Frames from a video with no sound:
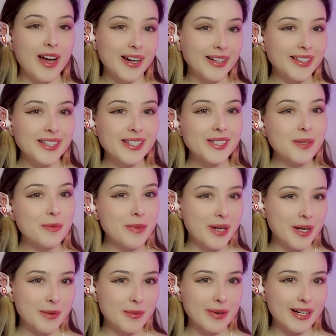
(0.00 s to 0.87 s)

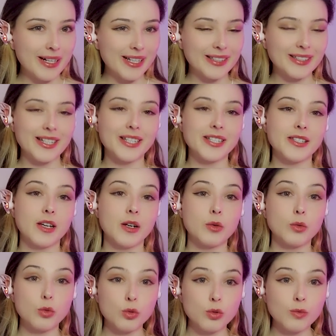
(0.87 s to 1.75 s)
Herkese merhaba
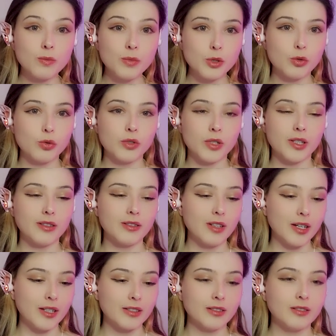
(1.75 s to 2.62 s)
arkadaşlar. Uzun bir
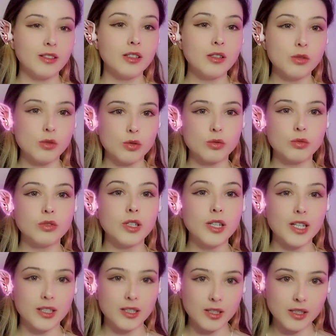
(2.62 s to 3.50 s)
sürenin ardından
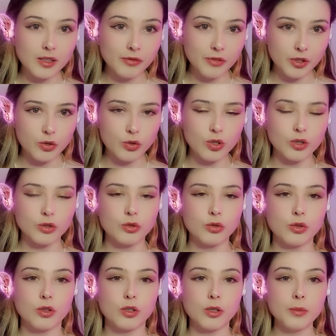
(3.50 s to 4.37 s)
sonunda kanala video
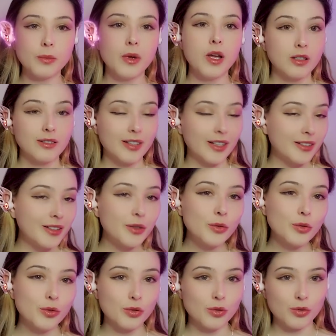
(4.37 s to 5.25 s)
atıyorum.
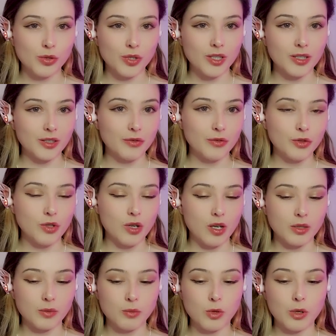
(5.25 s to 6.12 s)
Neden uzun süredir
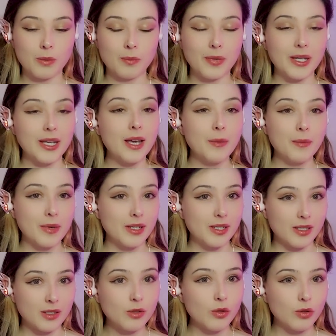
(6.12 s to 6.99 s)
video atmıyorum? Peki
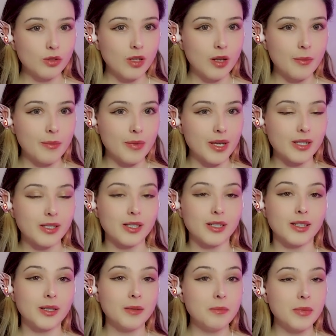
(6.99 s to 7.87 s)
hemen size ondan
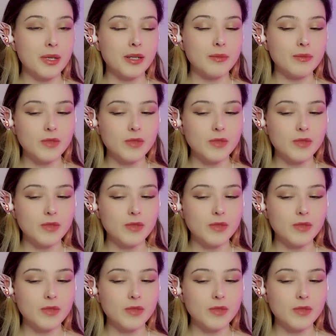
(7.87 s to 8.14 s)
bahsedeyim.